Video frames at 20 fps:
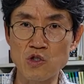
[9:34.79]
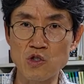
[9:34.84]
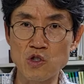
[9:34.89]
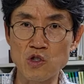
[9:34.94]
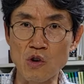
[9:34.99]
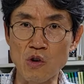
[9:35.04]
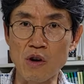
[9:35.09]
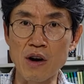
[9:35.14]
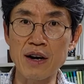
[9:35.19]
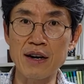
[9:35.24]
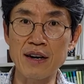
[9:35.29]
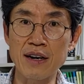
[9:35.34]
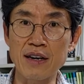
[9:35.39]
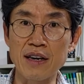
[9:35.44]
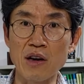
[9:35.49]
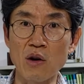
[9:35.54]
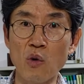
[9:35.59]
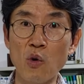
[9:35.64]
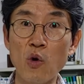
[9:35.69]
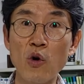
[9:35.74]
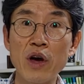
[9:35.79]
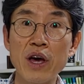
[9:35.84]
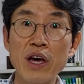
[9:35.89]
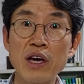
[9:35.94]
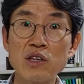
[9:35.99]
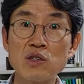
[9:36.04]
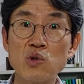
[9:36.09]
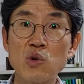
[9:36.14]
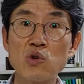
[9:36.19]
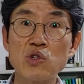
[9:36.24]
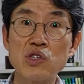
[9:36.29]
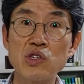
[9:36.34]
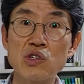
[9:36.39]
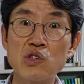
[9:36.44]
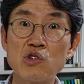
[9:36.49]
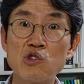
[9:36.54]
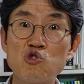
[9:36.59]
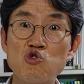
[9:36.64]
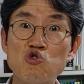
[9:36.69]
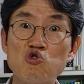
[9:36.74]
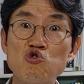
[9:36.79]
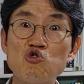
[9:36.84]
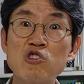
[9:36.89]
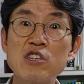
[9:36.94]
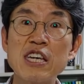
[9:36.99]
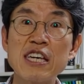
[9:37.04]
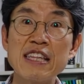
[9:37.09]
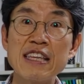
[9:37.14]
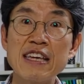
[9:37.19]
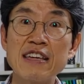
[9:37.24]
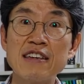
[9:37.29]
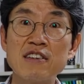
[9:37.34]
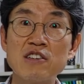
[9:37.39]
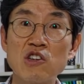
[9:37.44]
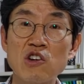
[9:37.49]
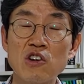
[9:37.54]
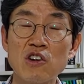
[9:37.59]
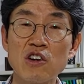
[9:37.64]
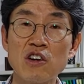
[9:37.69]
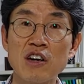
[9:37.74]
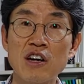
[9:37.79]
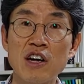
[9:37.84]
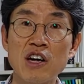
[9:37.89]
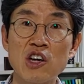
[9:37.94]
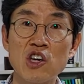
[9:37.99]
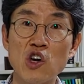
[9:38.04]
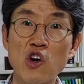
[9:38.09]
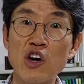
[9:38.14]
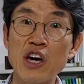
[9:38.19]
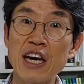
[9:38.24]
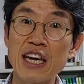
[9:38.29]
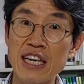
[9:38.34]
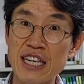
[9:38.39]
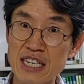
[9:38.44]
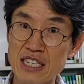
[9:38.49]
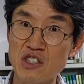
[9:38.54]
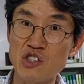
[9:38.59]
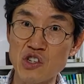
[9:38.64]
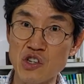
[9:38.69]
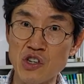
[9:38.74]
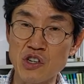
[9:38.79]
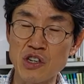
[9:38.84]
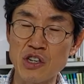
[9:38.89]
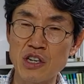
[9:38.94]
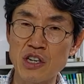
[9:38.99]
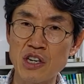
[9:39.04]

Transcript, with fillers: 정확하게 오해의 소지를 줄이게 되는 영, 경향이 크죠.